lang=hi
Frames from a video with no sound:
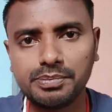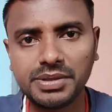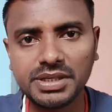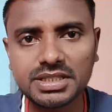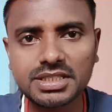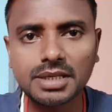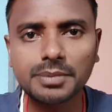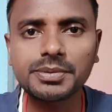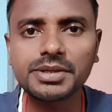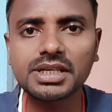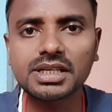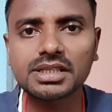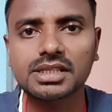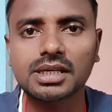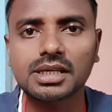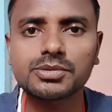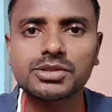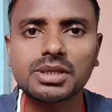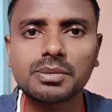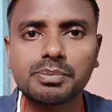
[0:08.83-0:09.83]
बीजेपी के
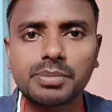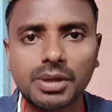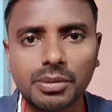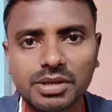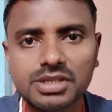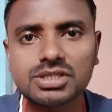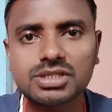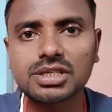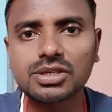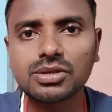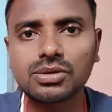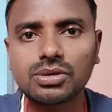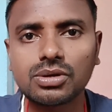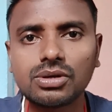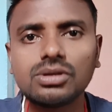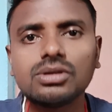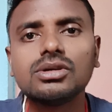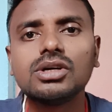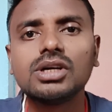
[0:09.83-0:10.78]
तरफ से पवन सिंह को